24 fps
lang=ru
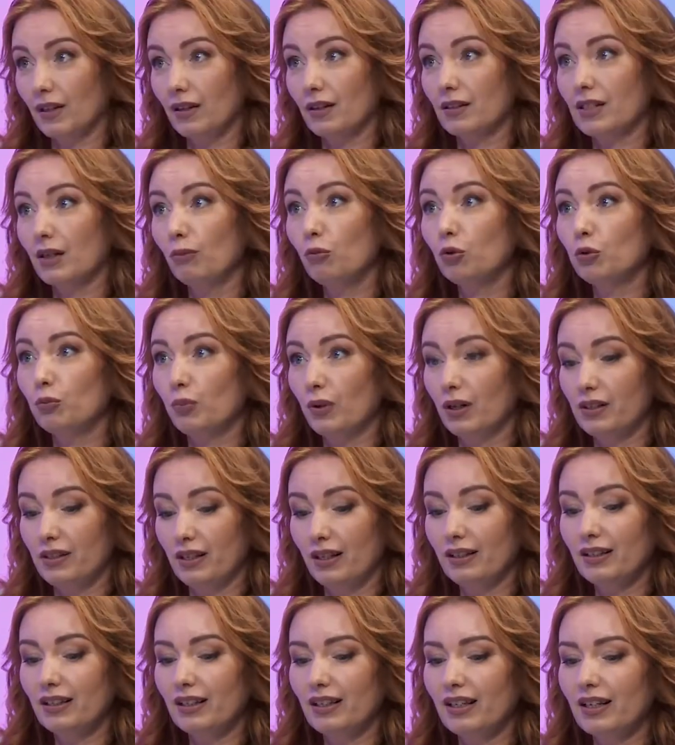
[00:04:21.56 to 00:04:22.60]
Забудь про
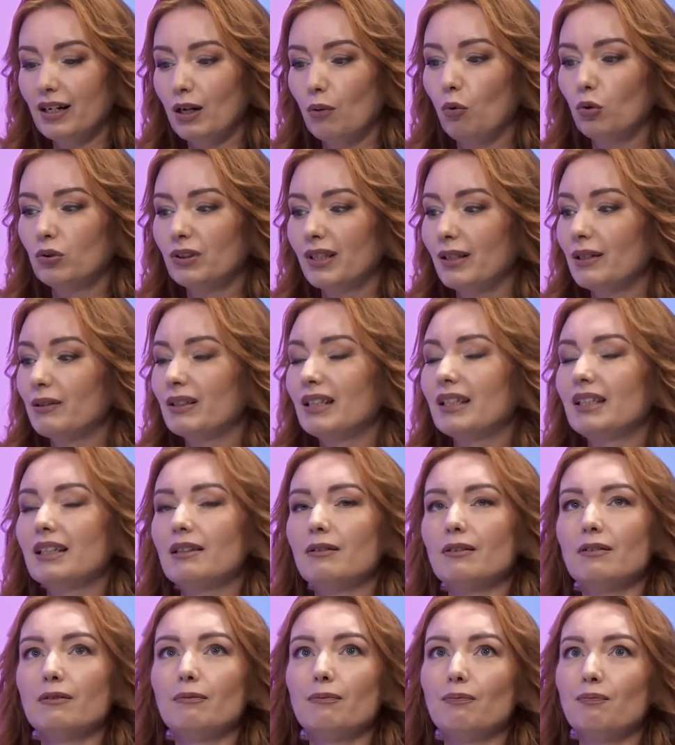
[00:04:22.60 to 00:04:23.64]
деньги и работай
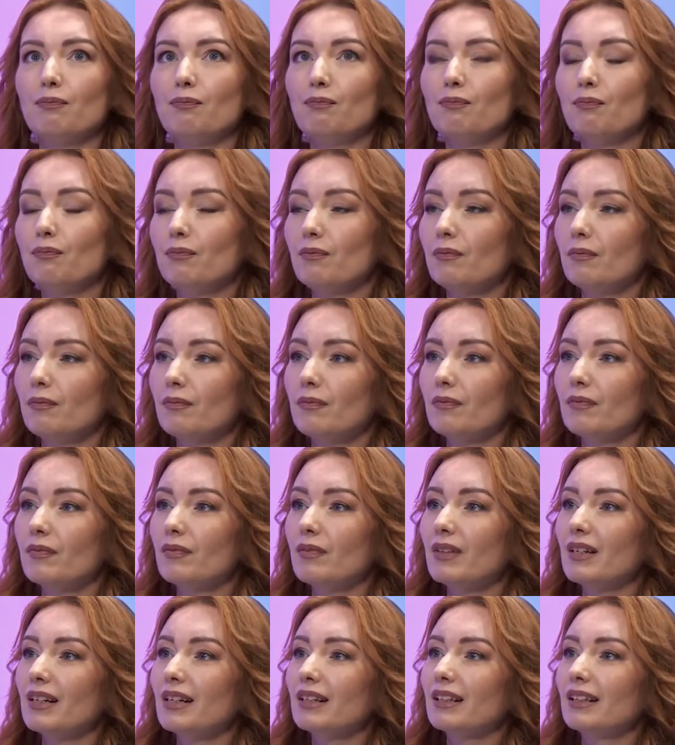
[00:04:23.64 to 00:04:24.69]
эм,
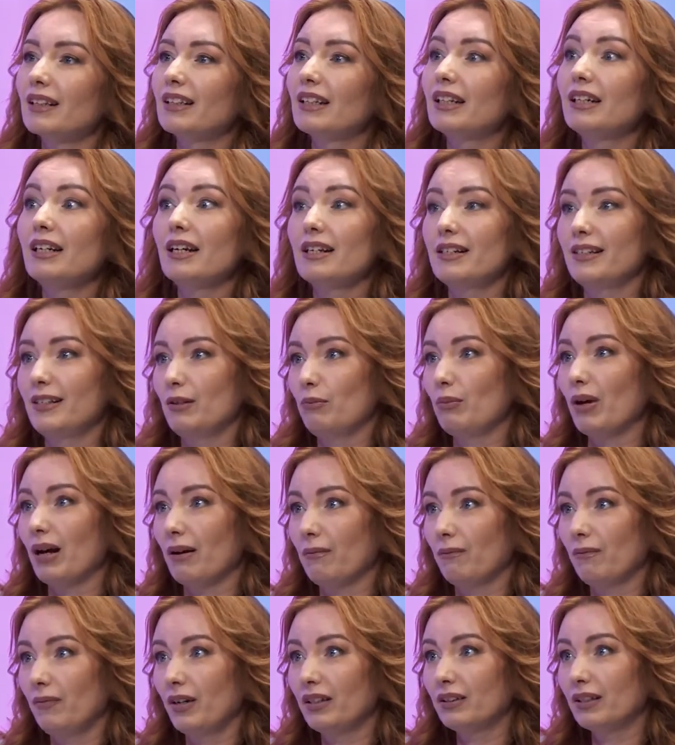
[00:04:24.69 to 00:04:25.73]
для себя.
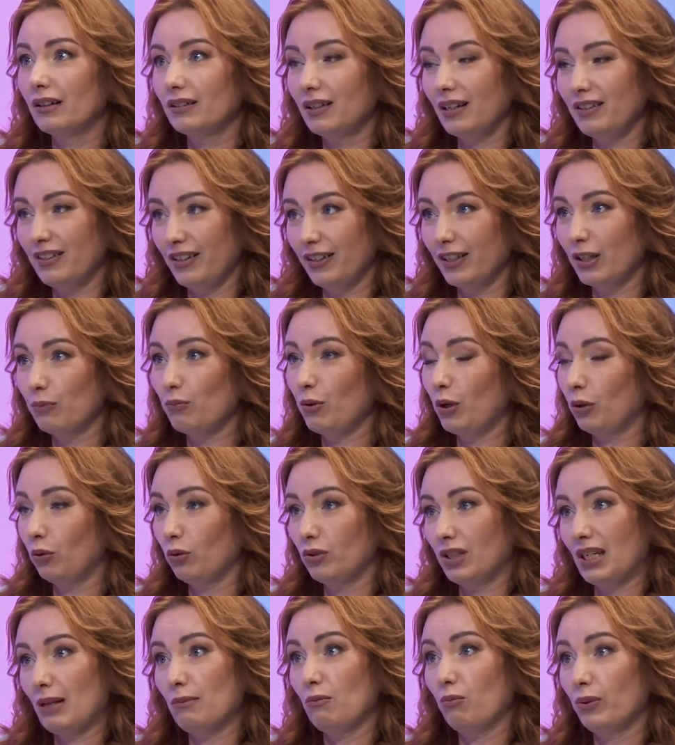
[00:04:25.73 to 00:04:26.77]
И тогда деньги
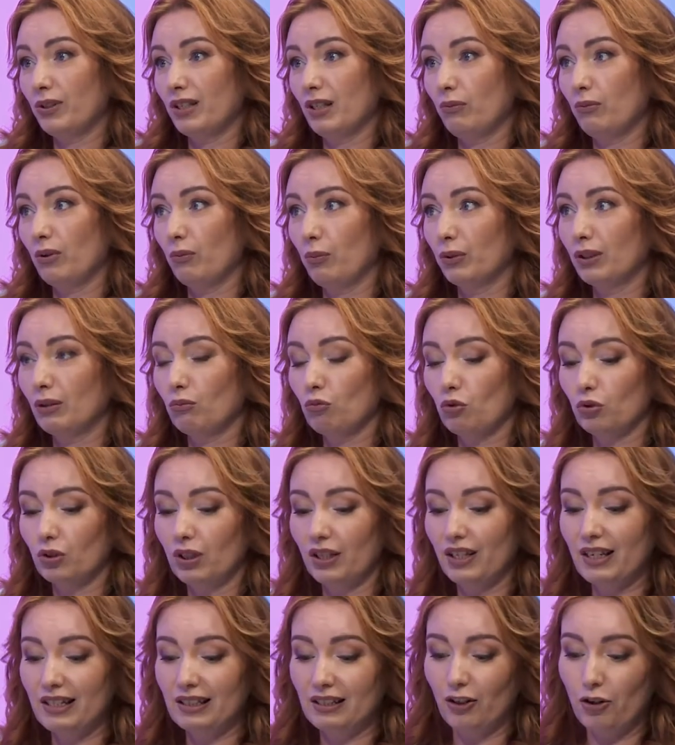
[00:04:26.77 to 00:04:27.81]
придут сами по себе. Потому что
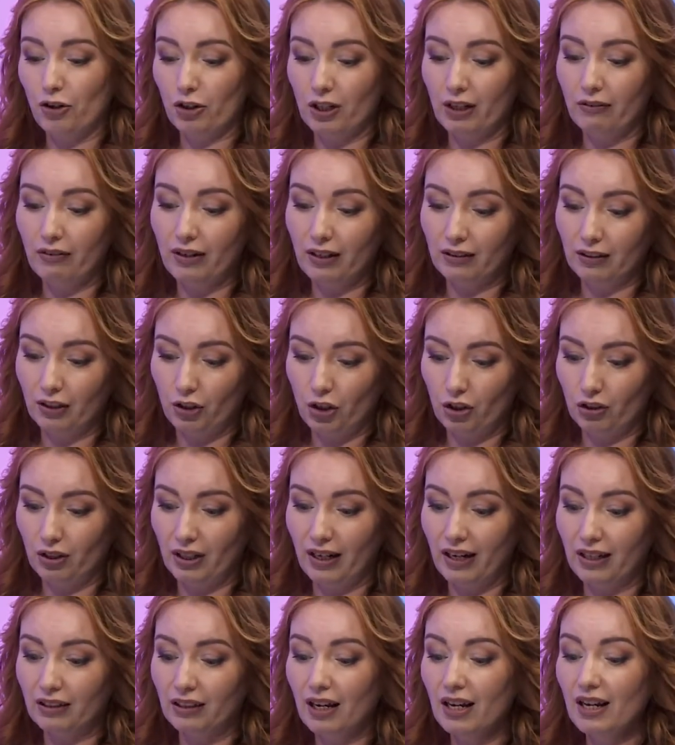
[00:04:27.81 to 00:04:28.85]
если человек
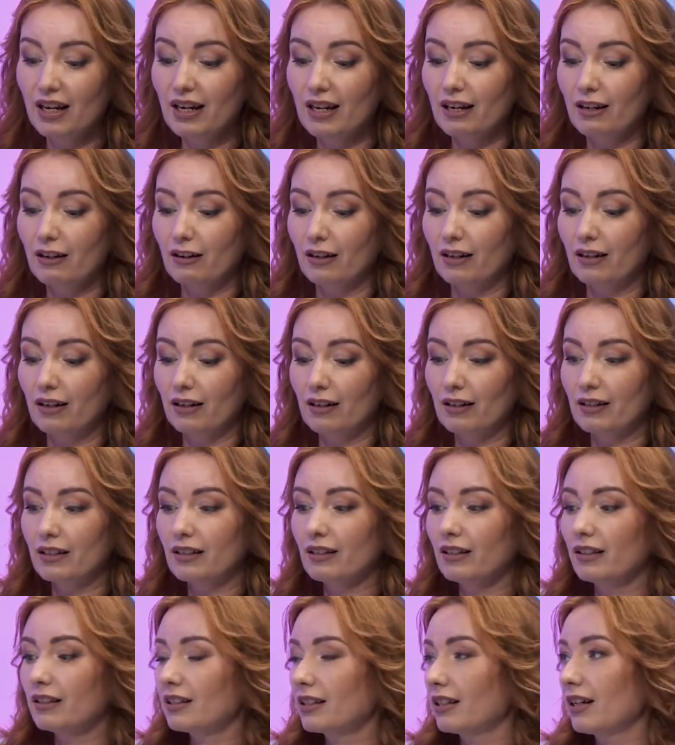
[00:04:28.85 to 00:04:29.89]
начинает э,
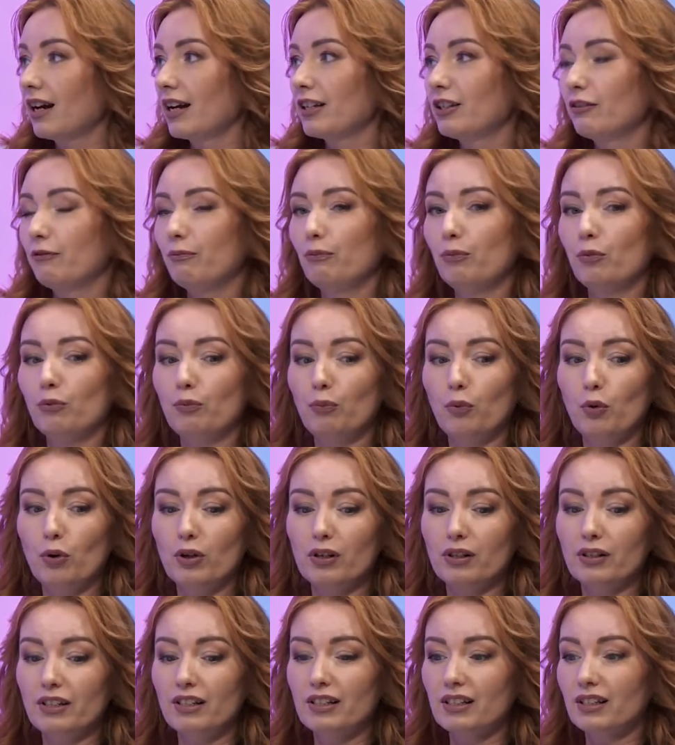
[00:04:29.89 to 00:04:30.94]
искать,
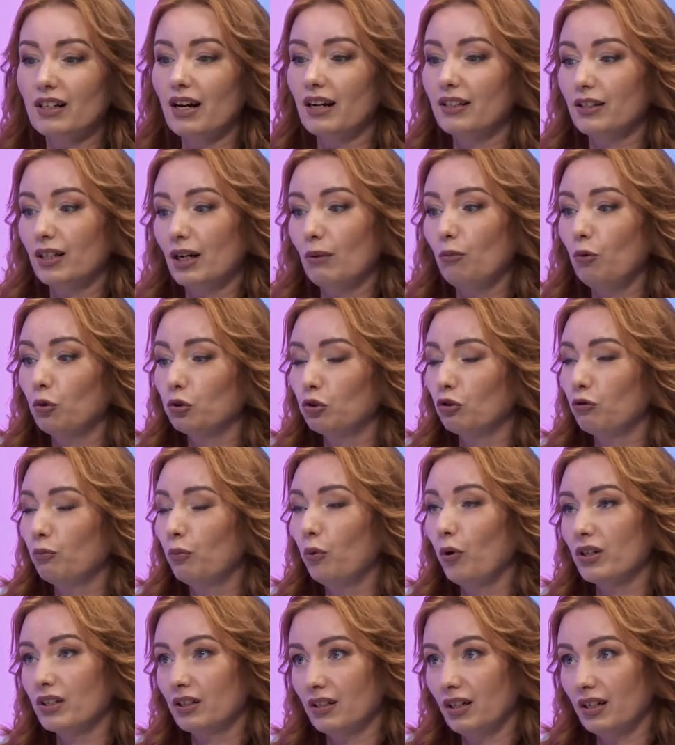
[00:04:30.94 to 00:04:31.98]
искать работу в
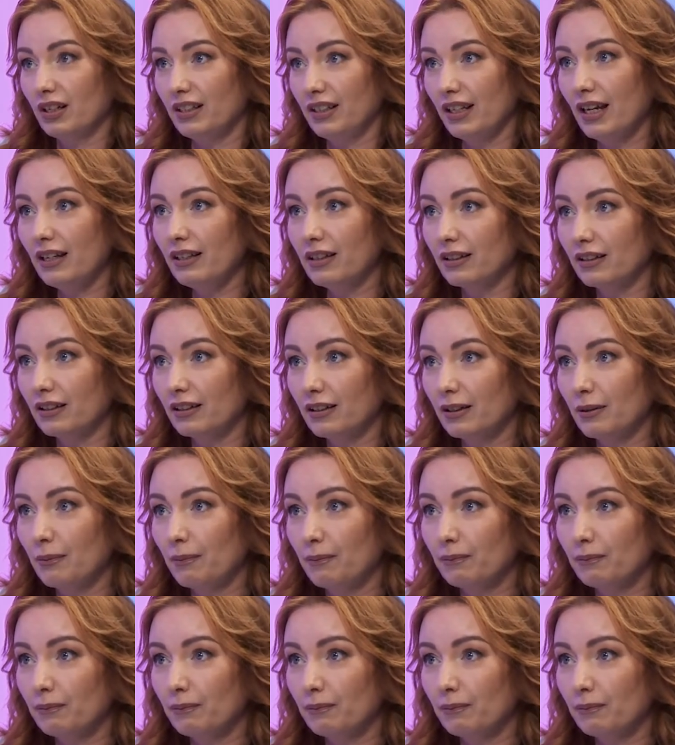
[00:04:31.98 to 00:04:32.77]
поисках денег,